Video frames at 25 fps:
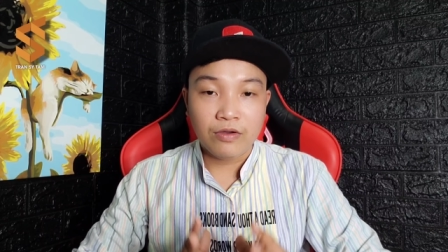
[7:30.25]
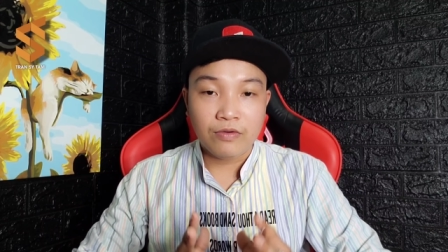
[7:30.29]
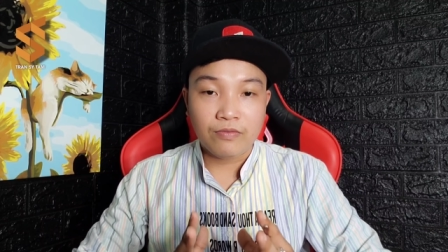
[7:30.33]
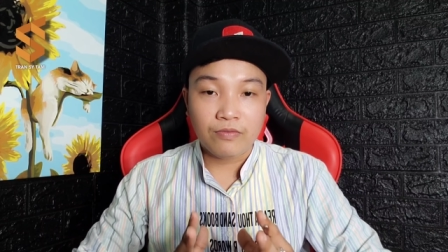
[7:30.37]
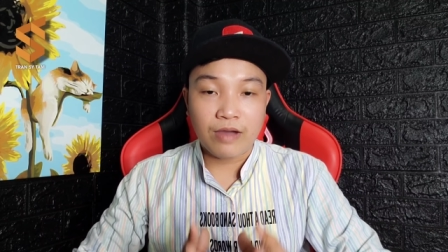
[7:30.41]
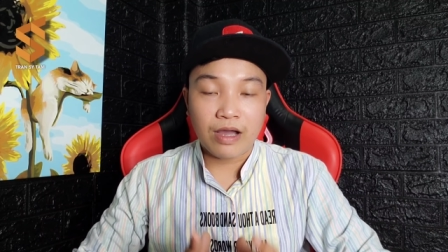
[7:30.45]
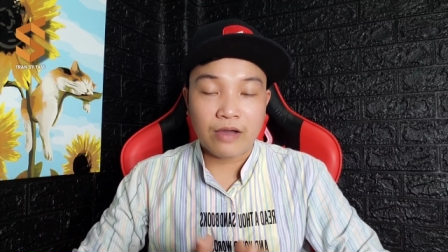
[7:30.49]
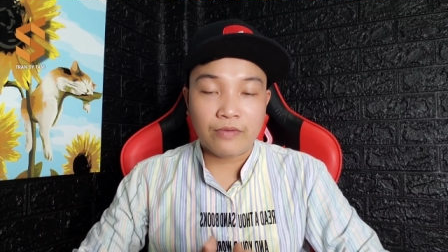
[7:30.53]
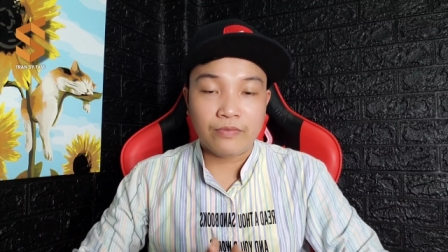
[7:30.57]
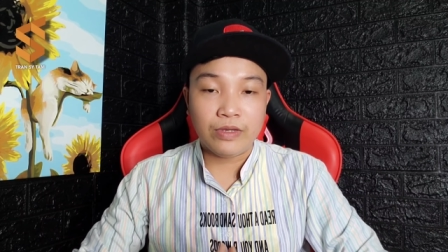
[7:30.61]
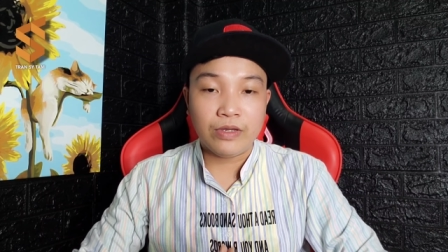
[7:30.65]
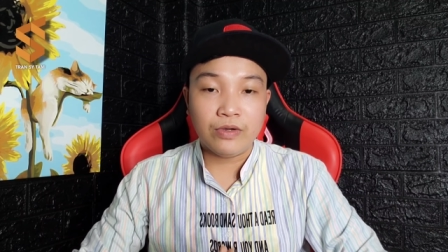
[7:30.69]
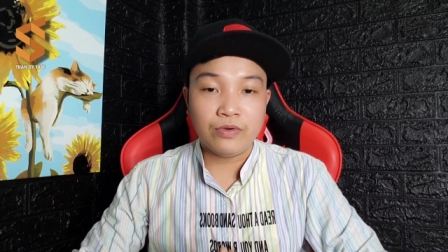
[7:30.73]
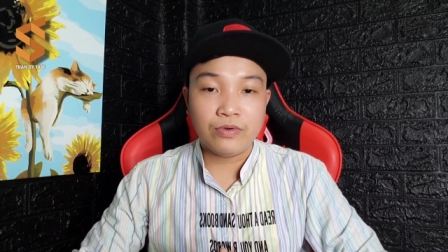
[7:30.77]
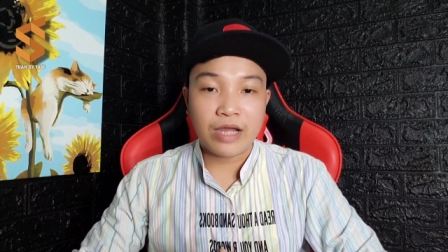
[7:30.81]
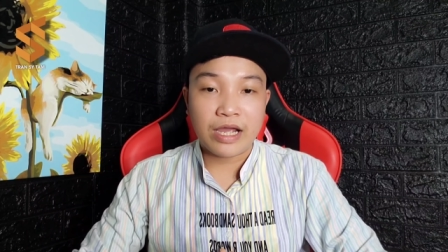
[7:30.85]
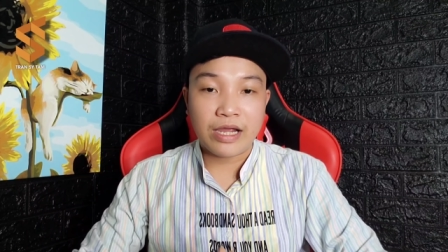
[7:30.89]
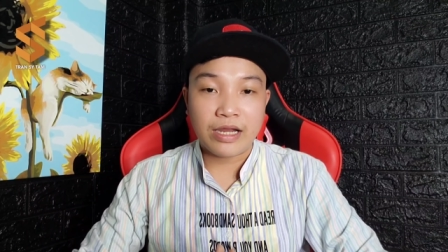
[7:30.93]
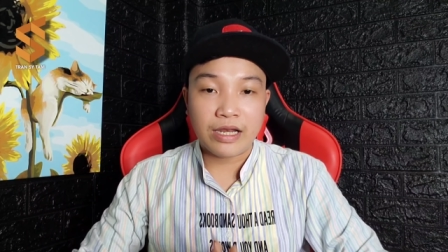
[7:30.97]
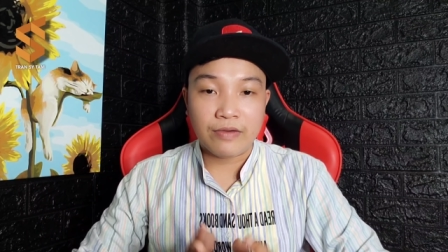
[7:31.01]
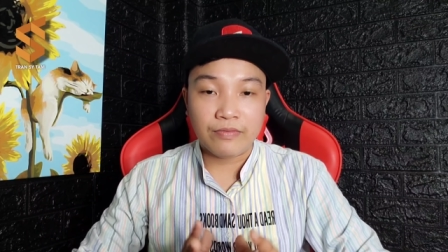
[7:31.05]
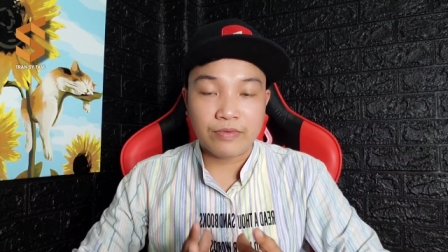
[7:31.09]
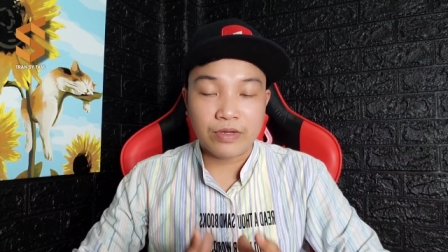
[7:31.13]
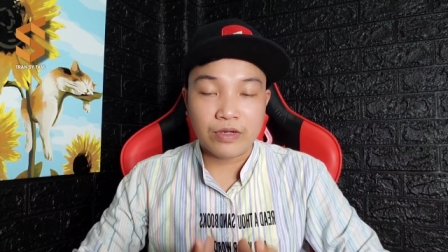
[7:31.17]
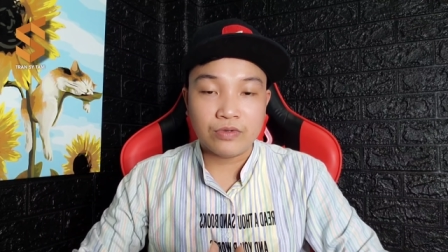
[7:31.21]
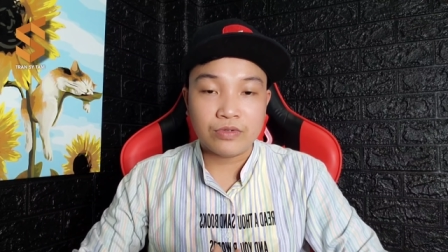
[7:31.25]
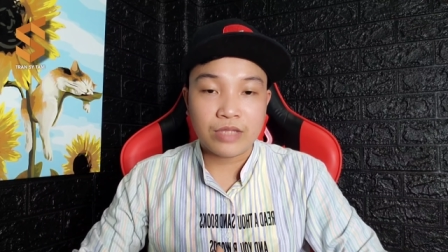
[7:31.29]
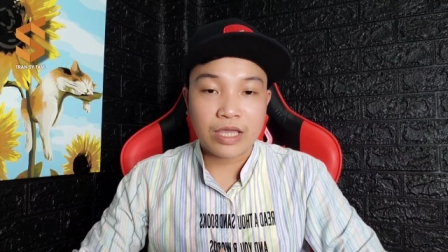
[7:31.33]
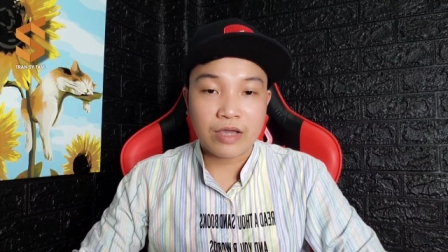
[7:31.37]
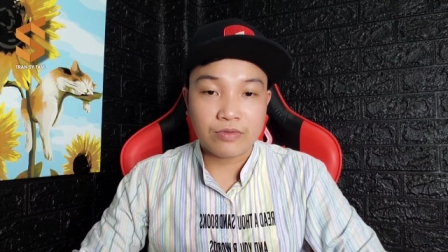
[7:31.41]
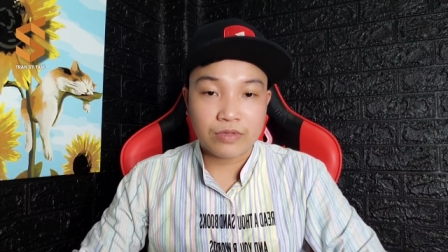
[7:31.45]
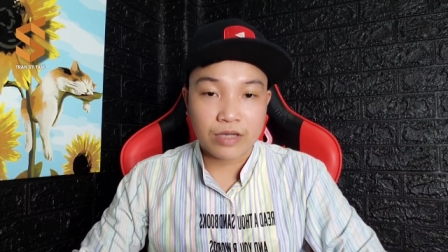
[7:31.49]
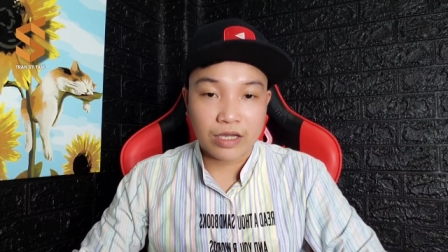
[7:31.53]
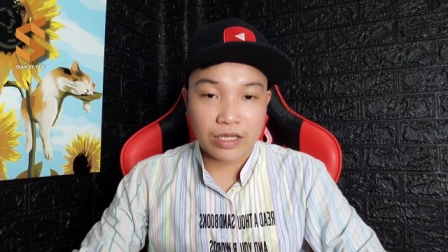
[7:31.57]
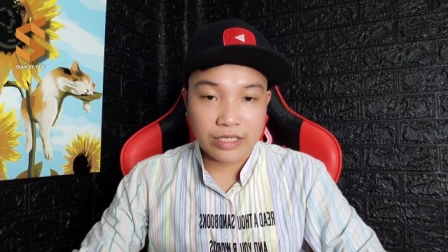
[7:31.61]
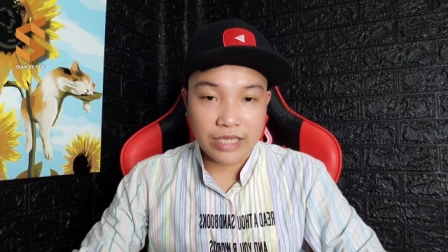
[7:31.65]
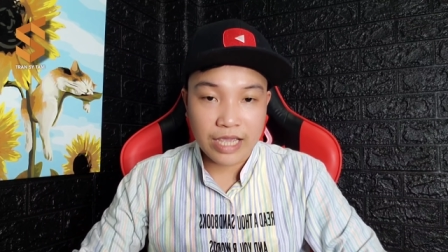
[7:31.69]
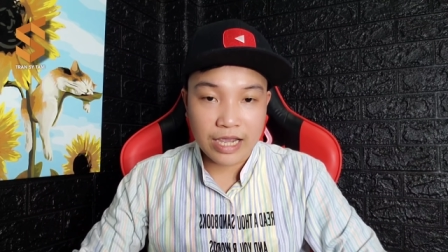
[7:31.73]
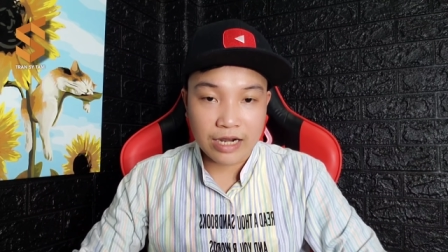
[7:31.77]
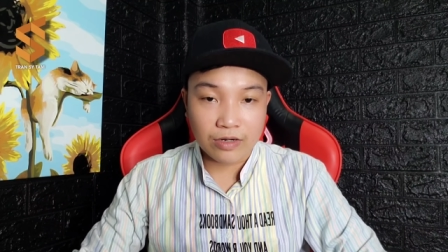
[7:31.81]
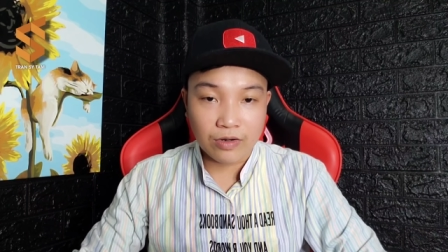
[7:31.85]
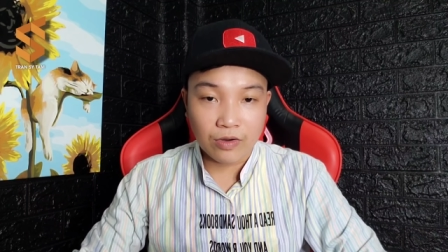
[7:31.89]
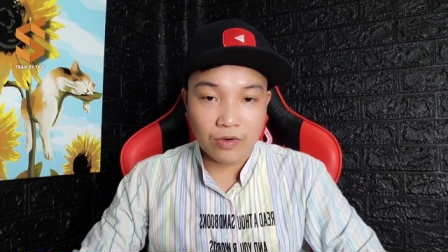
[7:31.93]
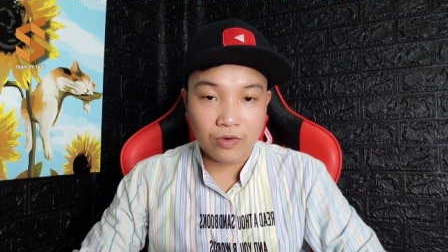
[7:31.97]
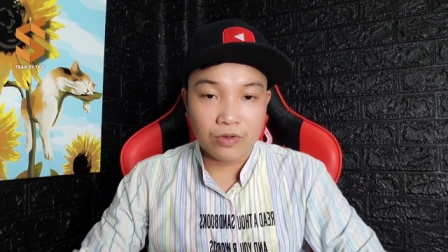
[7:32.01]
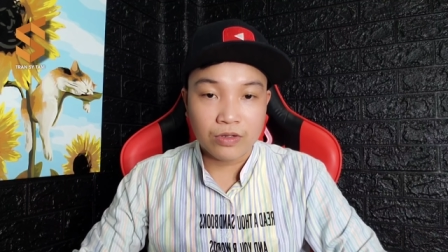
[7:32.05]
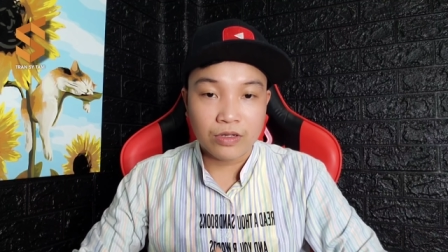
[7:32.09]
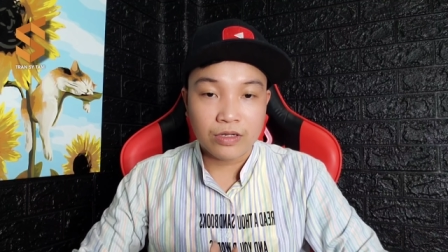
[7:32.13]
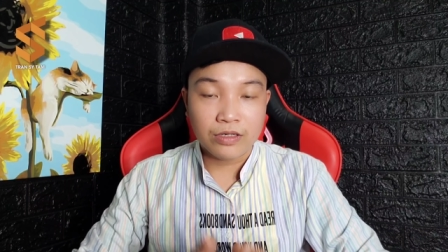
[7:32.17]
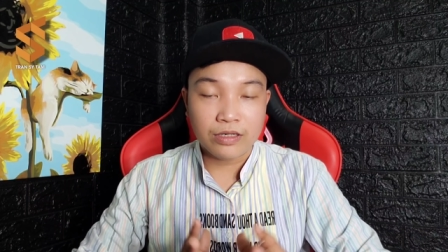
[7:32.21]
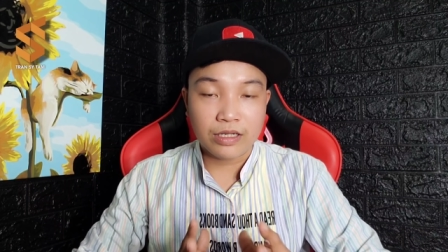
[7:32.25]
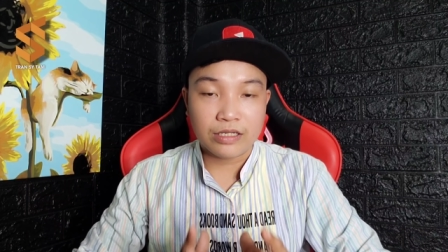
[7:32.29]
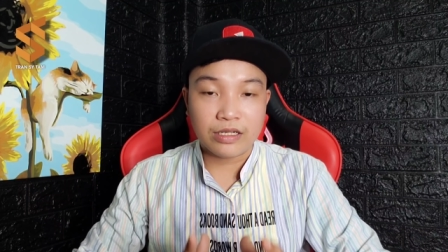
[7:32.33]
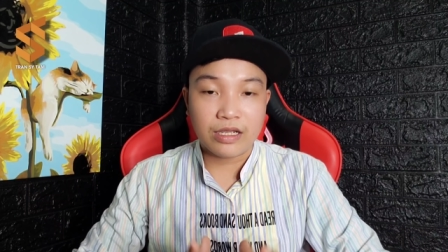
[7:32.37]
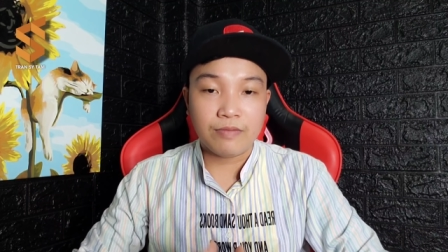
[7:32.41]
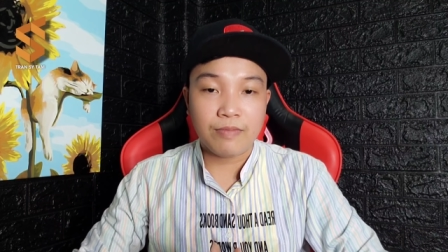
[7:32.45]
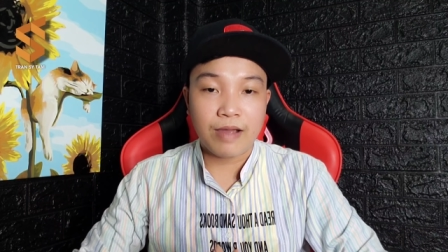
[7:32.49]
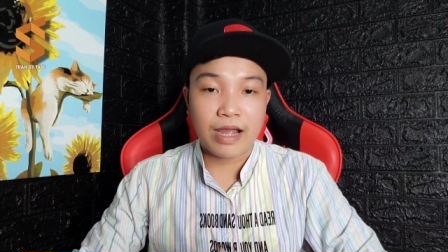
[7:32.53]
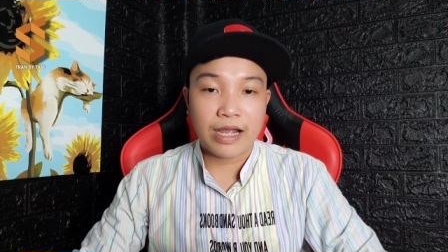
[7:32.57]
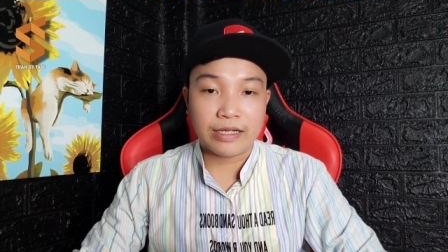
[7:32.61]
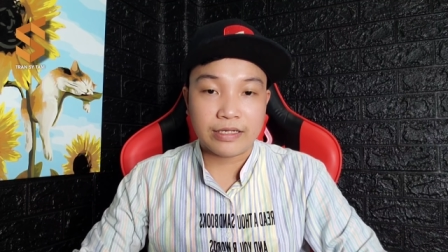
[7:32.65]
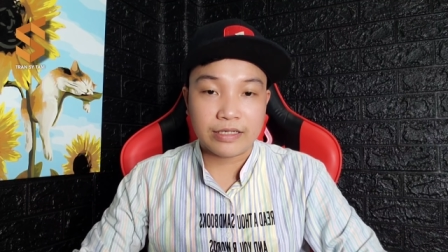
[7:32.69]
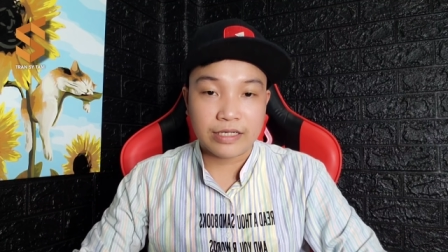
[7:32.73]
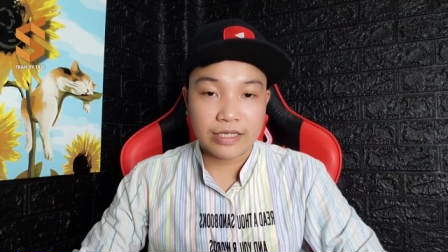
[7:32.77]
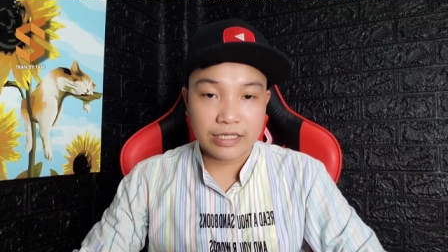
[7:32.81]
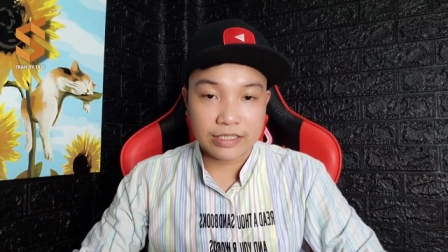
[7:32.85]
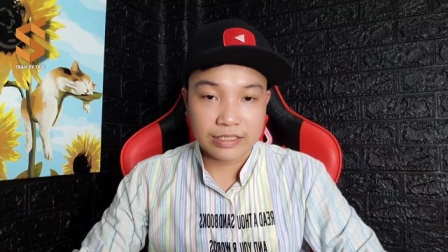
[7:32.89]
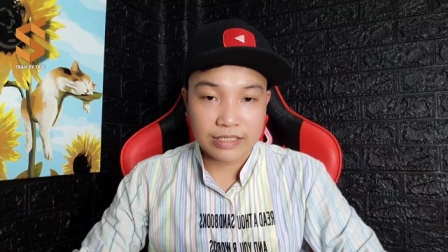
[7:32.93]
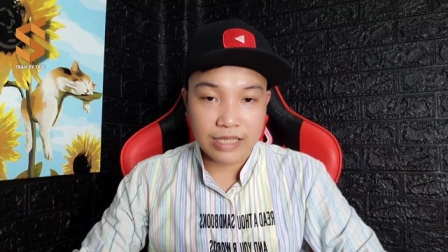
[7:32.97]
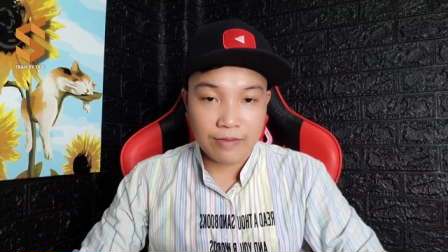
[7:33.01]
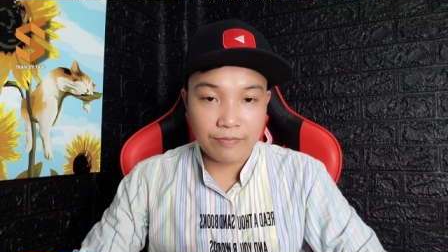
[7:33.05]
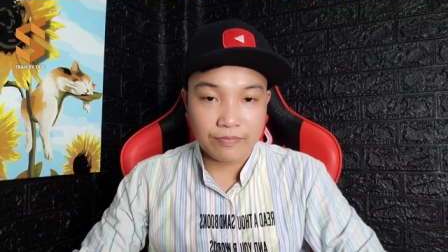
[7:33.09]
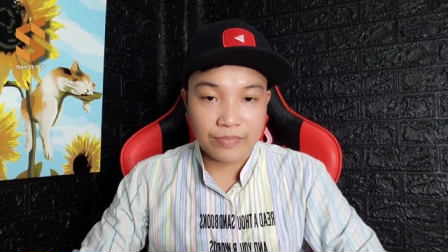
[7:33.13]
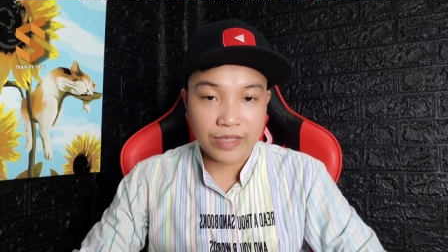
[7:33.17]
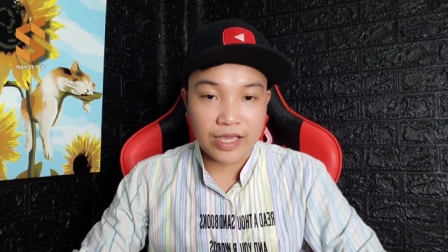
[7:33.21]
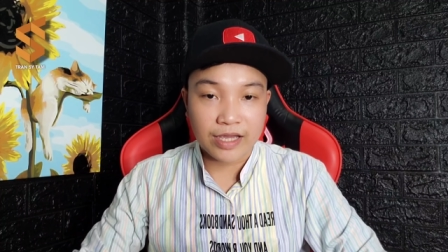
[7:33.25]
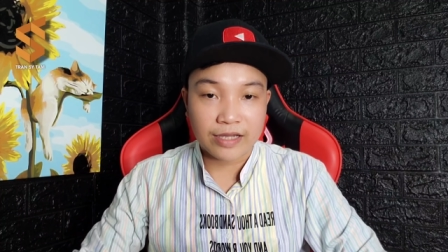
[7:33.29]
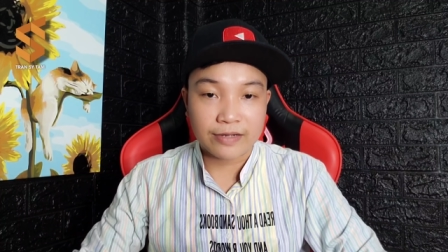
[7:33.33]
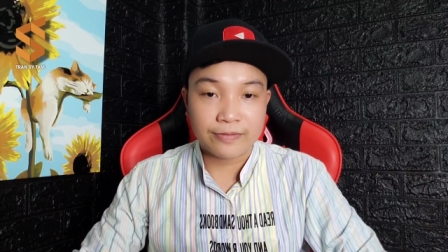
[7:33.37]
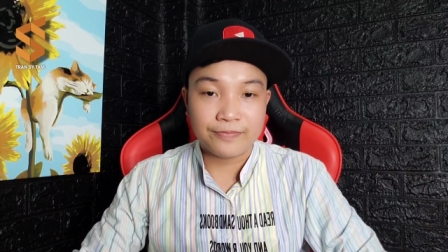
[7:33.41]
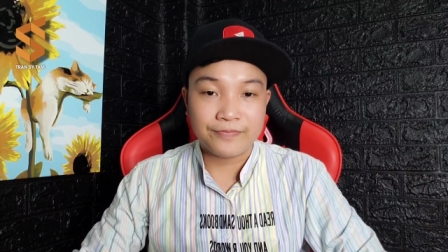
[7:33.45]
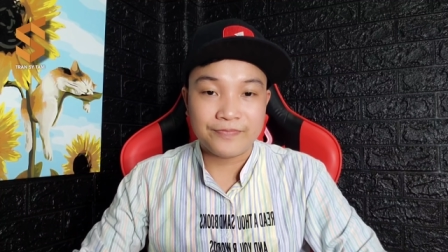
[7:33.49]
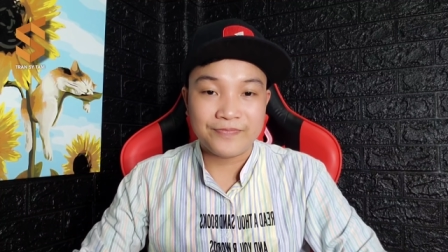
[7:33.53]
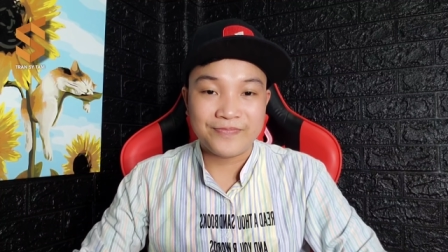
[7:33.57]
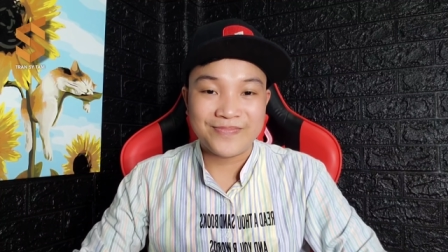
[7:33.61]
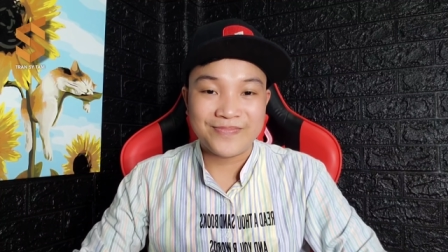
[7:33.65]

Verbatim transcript: và view này là view theo thời gian luôn, nên các bạn cứ yên tâm nha.